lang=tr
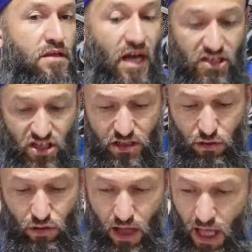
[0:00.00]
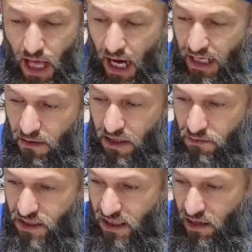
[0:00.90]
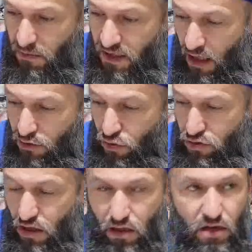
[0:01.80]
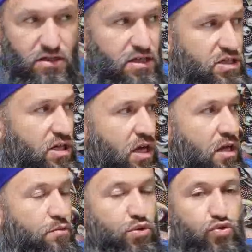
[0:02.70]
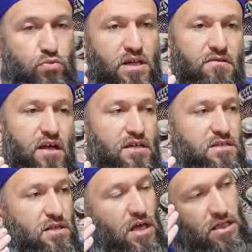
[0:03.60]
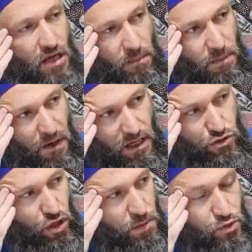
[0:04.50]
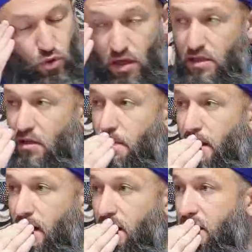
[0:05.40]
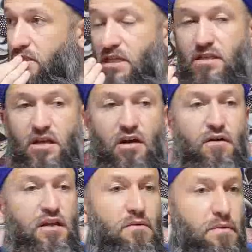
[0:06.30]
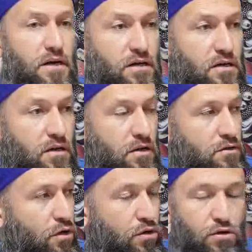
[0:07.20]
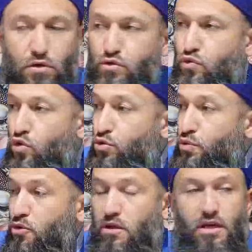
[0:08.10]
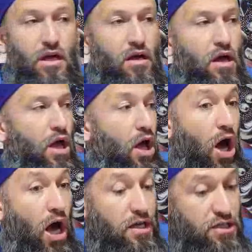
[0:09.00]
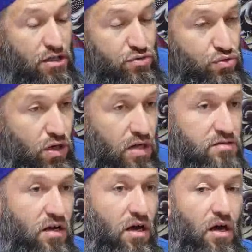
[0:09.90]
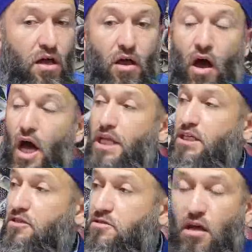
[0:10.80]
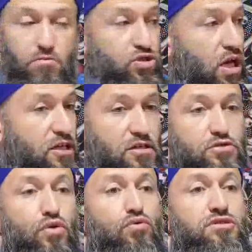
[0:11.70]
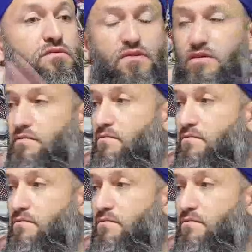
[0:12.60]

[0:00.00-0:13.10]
Gerçekten öyle. Hani kimsede de bir dert yok ya arkadaş. Müslüman evladısın. Ya bir bak şöyle bir sokaklara bir bak. İnsanların ahvaline bir bak. Ya arkadaş ne olmuş buralara ya? Herkes günahta. Herkes dalmış, herkes yok sıfır.